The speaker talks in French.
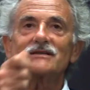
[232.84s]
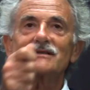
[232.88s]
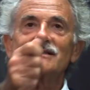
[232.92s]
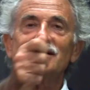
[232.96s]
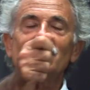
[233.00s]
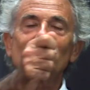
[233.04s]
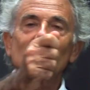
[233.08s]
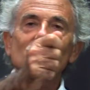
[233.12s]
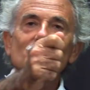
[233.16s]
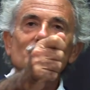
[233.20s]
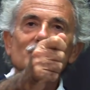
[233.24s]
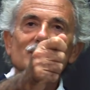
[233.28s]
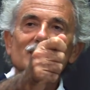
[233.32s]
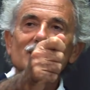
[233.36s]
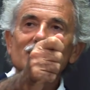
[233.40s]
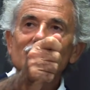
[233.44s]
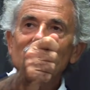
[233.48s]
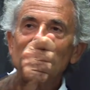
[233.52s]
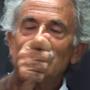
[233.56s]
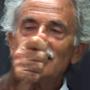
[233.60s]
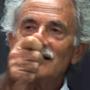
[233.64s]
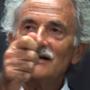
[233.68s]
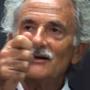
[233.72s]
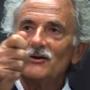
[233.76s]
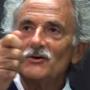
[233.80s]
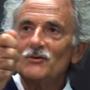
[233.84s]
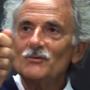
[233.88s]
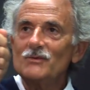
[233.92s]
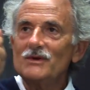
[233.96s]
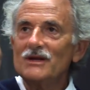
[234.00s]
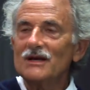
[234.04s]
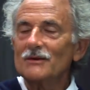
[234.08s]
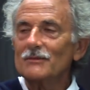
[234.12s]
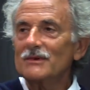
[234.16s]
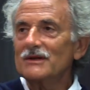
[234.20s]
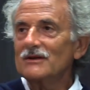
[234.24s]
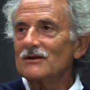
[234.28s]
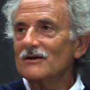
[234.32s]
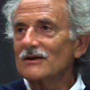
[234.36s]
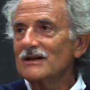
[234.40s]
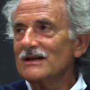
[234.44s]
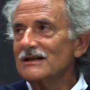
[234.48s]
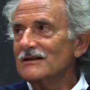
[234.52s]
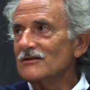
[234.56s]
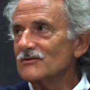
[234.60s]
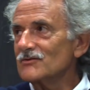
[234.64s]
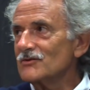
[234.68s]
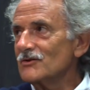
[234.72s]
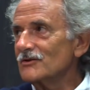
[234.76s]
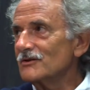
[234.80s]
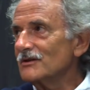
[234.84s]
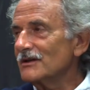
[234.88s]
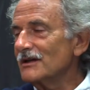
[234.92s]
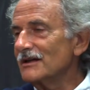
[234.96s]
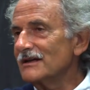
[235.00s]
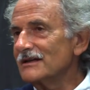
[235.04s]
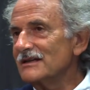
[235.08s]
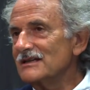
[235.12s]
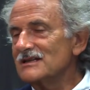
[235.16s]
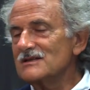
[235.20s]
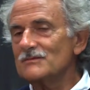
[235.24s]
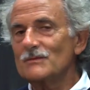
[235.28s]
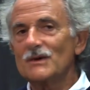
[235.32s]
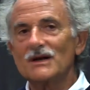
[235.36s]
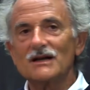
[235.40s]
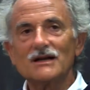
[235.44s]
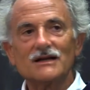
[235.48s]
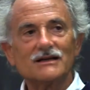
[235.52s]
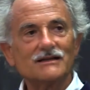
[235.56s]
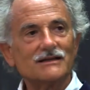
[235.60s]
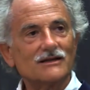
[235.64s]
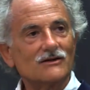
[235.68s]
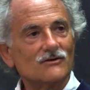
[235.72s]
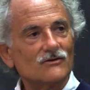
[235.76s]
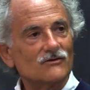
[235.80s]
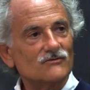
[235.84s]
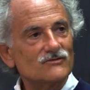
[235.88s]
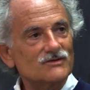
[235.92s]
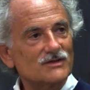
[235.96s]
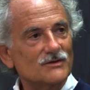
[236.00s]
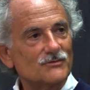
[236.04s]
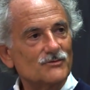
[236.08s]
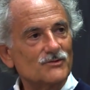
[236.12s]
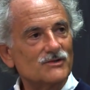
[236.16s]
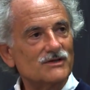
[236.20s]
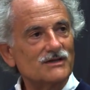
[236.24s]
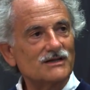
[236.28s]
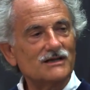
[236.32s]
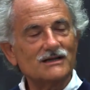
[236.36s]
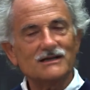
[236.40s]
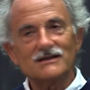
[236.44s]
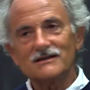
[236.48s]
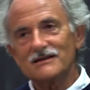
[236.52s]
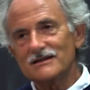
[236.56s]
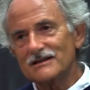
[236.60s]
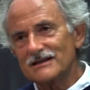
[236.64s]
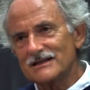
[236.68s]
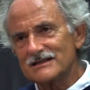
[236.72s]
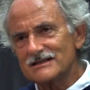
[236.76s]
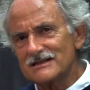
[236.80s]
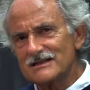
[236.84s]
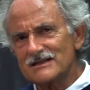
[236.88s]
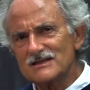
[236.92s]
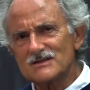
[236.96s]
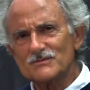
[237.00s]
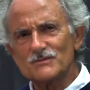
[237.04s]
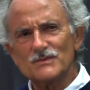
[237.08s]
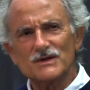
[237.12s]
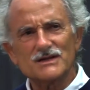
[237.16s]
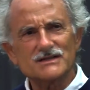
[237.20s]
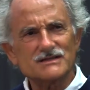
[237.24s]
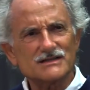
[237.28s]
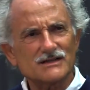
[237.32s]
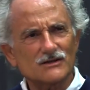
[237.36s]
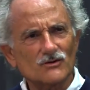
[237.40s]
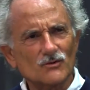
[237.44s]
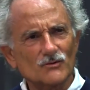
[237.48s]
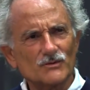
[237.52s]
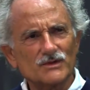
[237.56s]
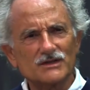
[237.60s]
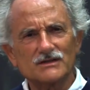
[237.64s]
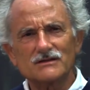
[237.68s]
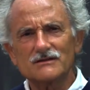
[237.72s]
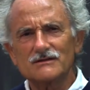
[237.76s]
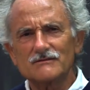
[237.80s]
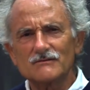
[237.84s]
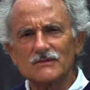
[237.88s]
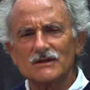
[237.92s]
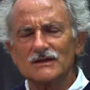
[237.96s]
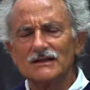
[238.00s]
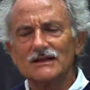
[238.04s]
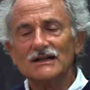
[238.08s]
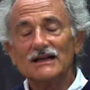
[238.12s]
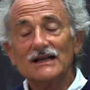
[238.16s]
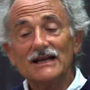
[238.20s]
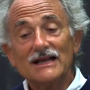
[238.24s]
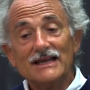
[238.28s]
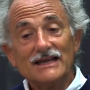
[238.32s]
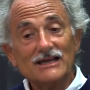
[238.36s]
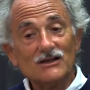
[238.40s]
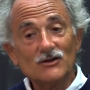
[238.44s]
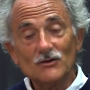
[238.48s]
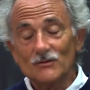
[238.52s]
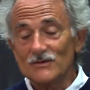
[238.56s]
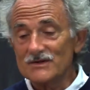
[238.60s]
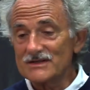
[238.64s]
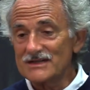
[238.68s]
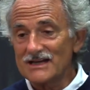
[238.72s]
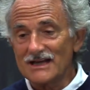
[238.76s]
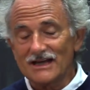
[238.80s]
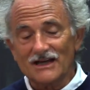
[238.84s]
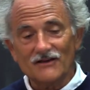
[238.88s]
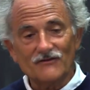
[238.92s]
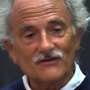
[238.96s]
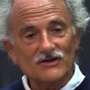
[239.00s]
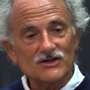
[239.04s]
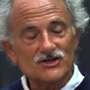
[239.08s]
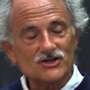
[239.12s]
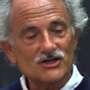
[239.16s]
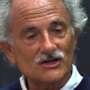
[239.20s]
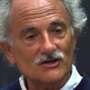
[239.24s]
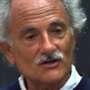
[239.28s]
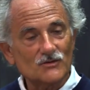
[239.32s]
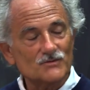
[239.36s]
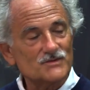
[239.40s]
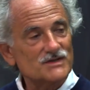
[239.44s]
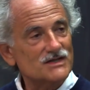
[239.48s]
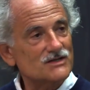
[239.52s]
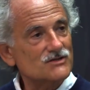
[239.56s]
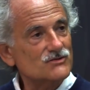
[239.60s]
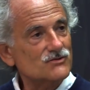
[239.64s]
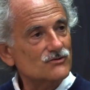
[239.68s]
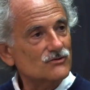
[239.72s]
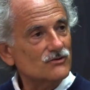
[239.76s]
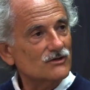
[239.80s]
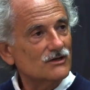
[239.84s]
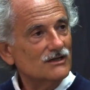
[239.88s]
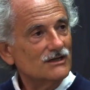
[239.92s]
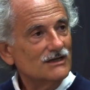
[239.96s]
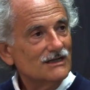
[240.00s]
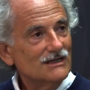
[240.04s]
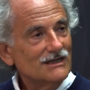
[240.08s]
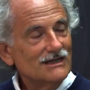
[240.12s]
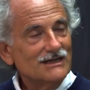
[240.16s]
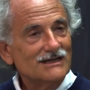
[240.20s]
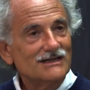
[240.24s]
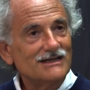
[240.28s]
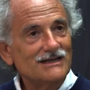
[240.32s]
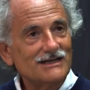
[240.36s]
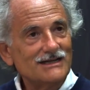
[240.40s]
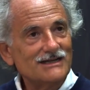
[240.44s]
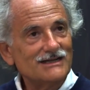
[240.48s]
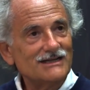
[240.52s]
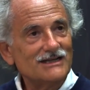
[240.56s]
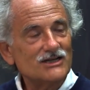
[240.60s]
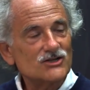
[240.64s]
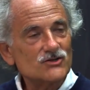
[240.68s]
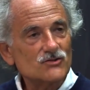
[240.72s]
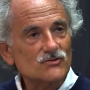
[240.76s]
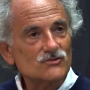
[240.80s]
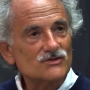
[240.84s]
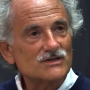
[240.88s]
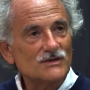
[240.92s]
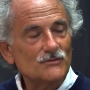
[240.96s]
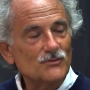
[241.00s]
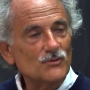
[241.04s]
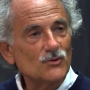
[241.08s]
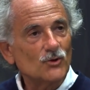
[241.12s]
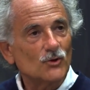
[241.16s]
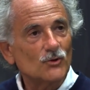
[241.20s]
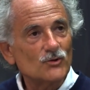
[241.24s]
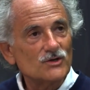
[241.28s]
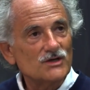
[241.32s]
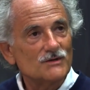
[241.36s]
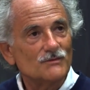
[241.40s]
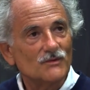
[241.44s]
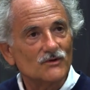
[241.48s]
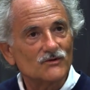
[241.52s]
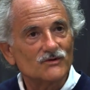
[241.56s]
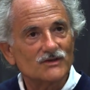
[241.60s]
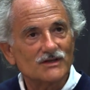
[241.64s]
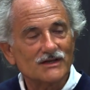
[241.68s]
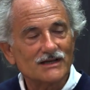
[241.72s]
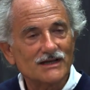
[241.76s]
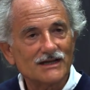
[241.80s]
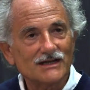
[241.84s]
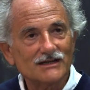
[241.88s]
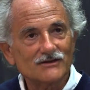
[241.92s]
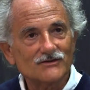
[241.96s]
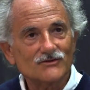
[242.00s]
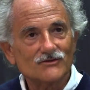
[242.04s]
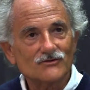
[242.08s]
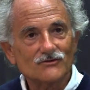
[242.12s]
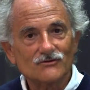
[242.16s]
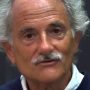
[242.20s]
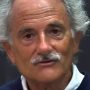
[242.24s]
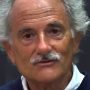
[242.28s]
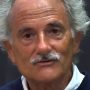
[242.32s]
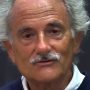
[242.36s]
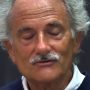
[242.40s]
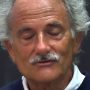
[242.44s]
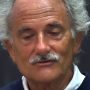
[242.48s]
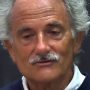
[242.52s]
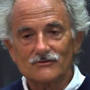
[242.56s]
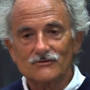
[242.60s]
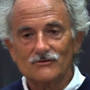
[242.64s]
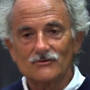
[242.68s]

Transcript: à dire, mais oui, la lumière maintenant, elle est dans un train qui se balade, alors vous appuyez, qu'est-ce qui se passe, à combien de Il commençait à réfléchir comme ça sur les, des choses les plus rudimentaires de, de,